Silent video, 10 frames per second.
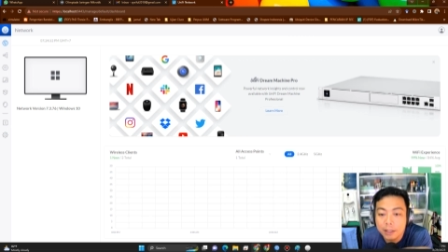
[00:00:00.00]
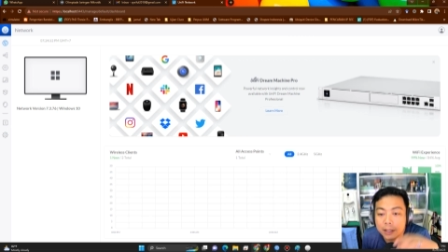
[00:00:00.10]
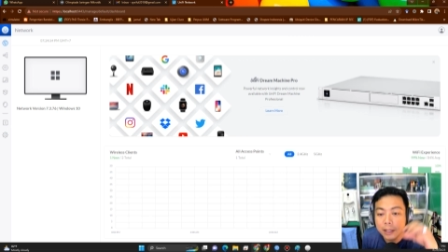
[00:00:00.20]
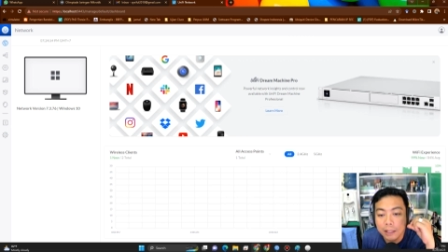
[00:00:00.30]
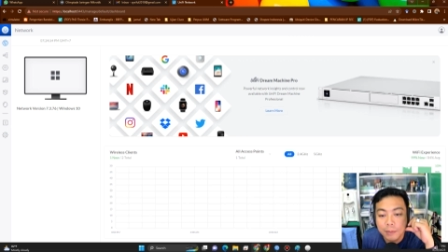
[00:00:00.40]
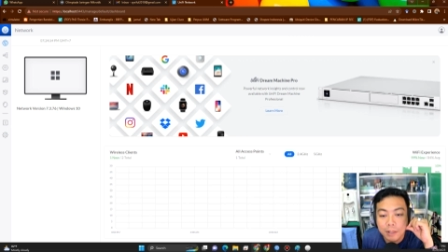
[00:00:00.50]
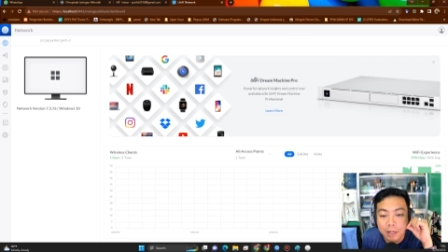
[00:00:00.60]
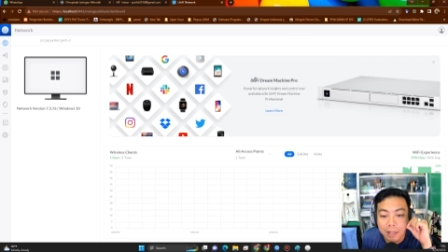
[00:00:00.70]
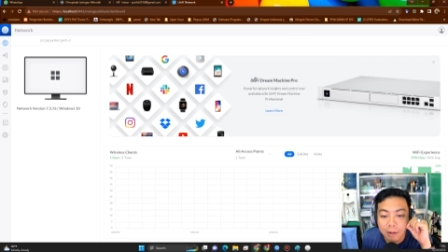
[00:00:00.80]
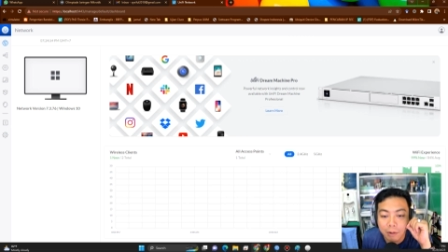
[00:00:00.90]
di sini kita
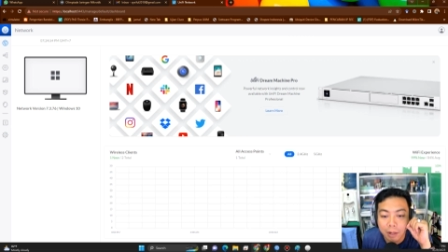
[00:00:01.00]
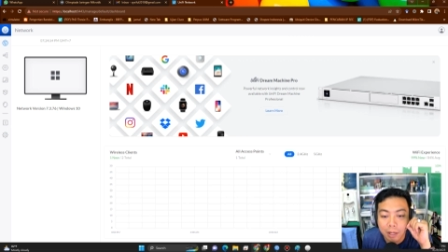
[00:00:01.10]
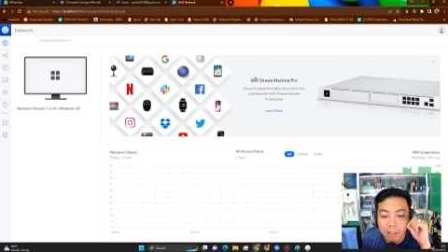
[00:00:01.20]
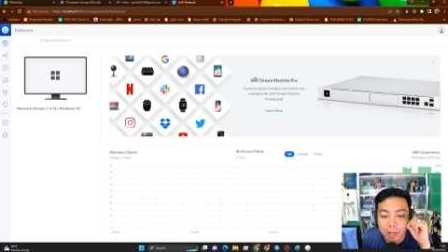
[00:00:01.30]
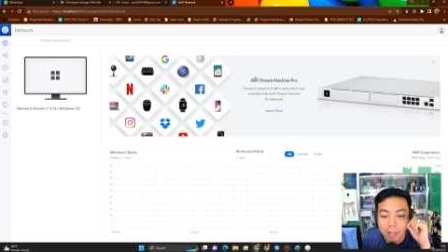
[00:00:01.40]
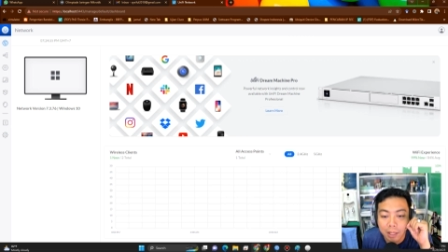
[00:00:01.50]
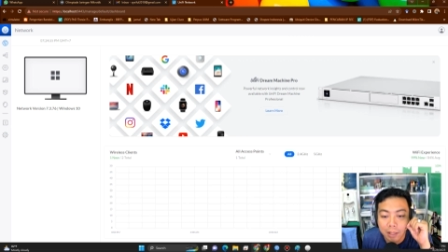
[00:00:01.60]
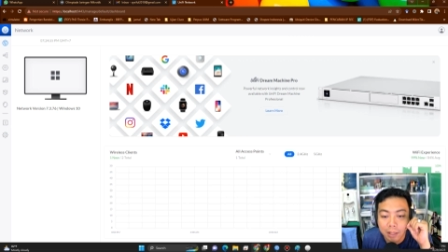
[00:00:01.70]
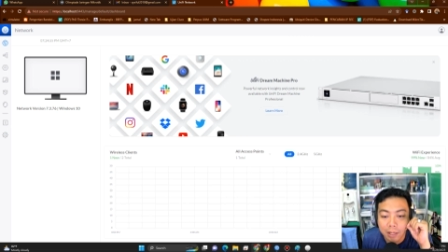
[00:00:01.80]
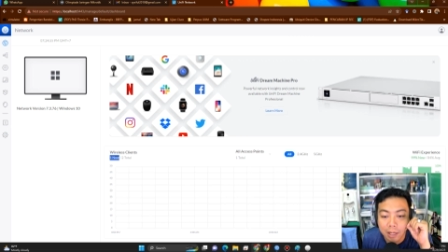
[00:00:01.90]
bisa lihat wireless
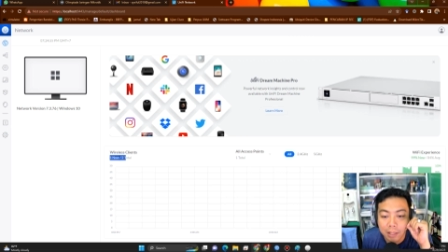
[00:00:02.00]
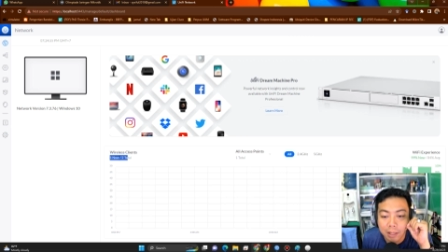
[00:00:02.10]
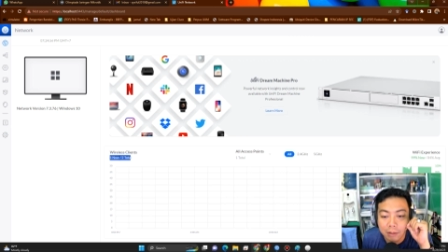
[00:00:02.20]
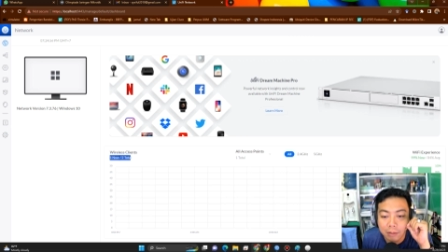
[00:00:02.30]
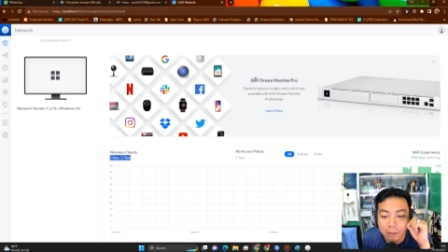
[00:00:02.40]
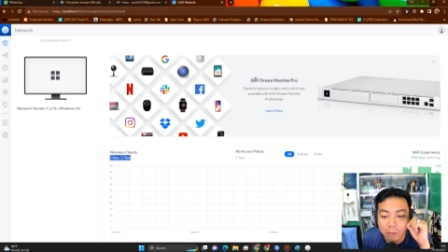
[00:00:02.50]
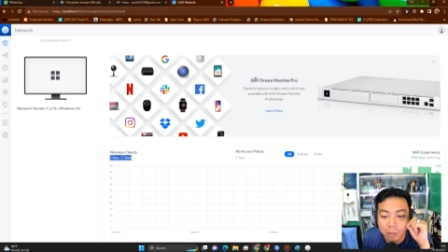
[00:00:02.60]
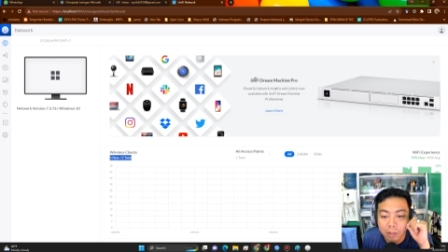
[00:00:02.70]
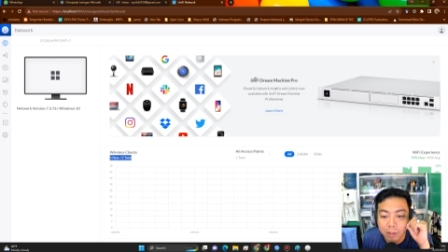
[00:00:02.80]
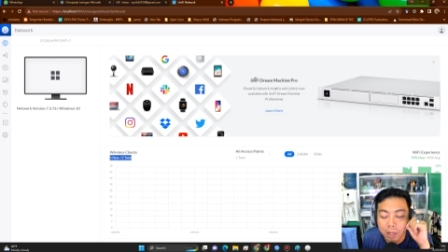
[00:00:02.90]
client ada satu
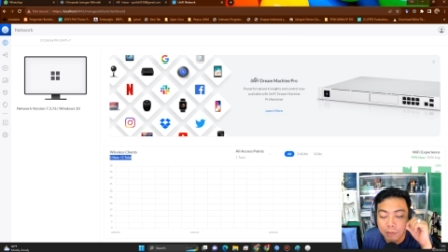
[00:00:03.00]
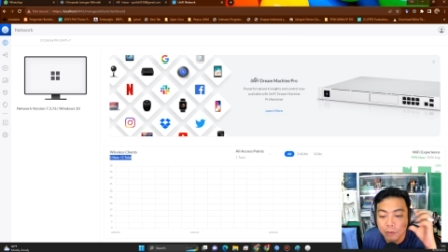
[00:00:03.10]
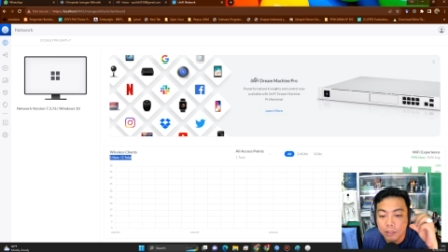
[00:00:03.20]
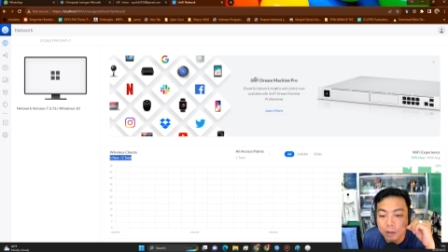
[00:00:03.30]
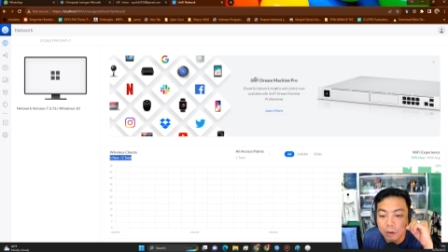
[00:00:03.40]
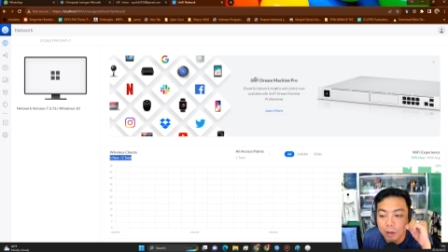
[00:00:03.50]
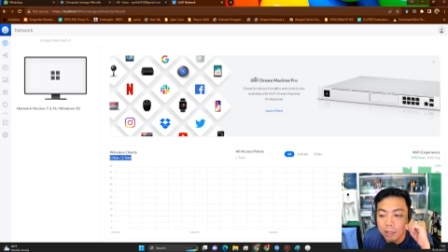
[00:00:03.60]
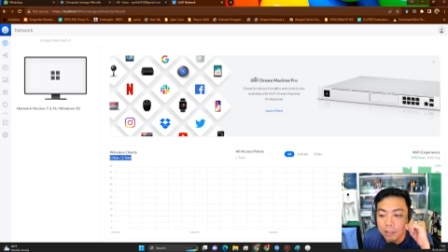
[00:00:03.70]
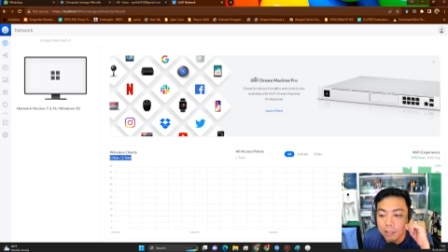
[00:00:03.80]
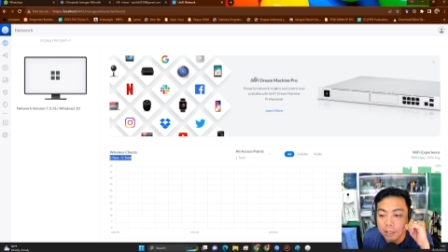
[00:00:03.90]
kebetulan handphone saya
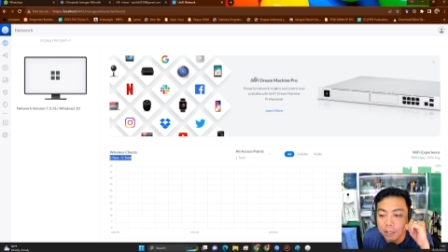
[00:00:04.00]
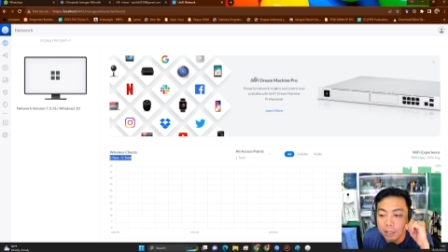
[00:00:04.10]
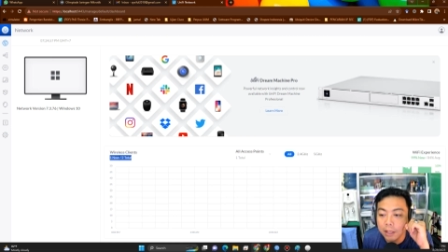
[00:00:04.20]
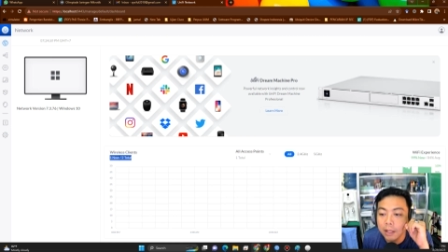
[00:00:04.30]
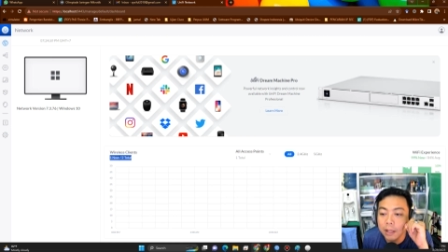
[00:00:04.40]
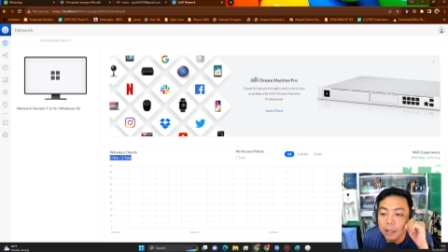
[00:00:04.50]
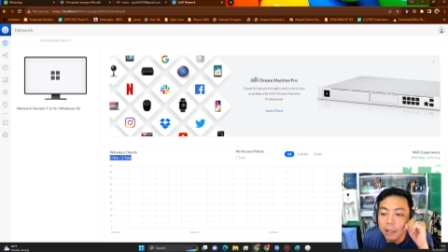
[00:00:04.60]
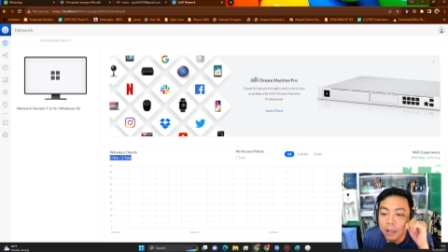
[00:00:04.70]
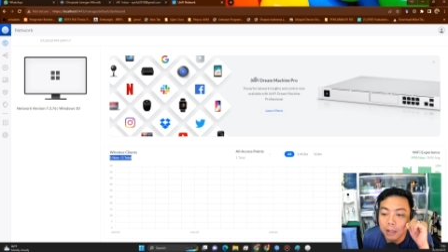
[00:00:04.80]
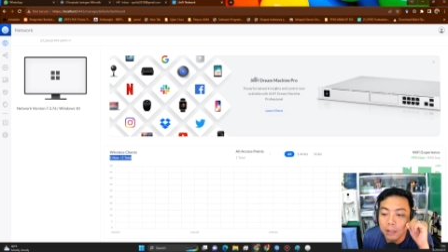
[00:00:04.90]
connect ke sini
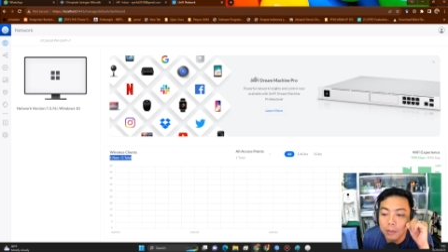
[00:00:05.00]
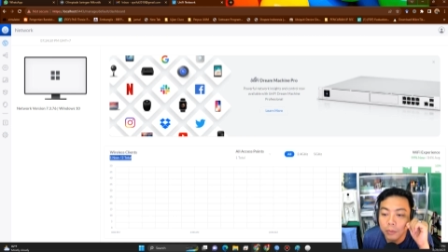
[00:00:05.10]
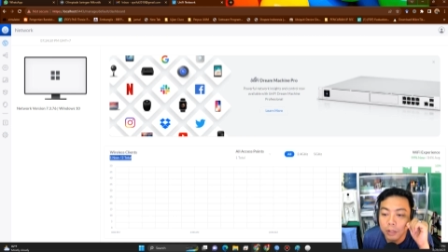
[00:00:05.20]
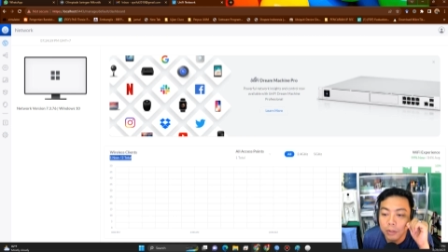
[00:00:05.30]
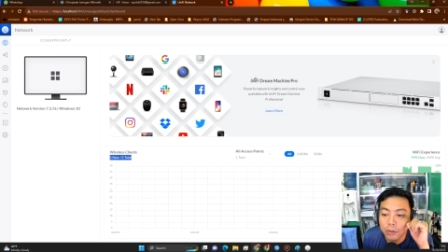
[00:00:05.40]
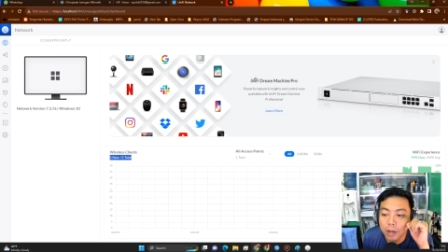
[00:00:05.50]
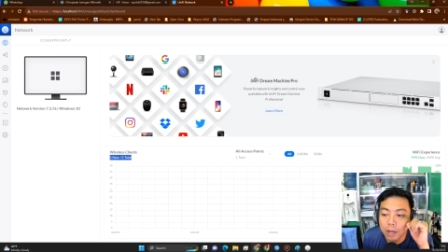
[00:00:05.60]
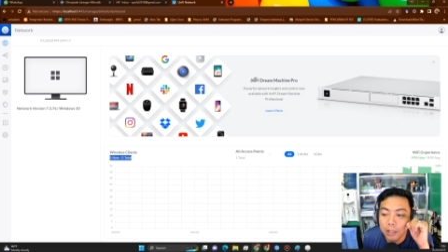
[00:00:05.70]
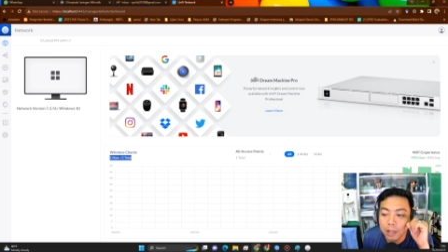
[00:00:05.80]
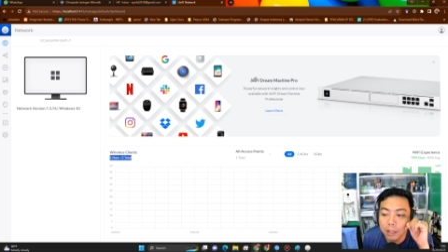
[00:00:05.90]
akses pointnya juga
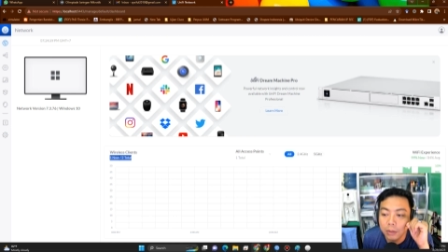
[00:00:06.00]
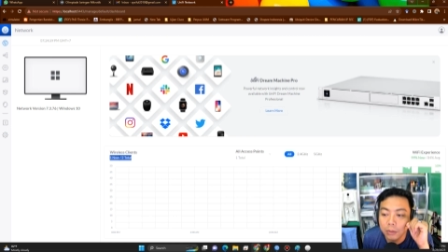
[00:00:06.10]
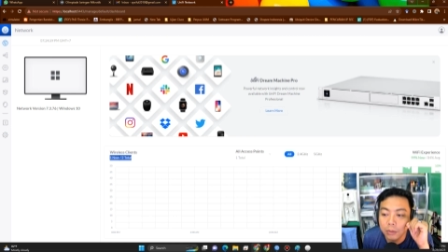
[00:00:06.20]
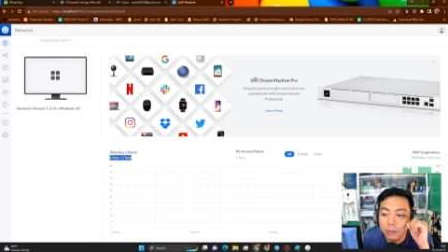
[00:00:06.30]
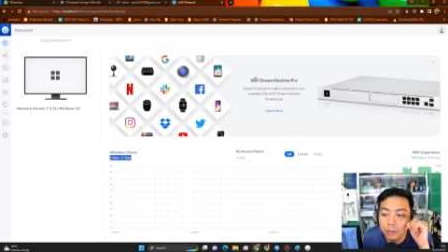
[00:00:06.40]
ada satu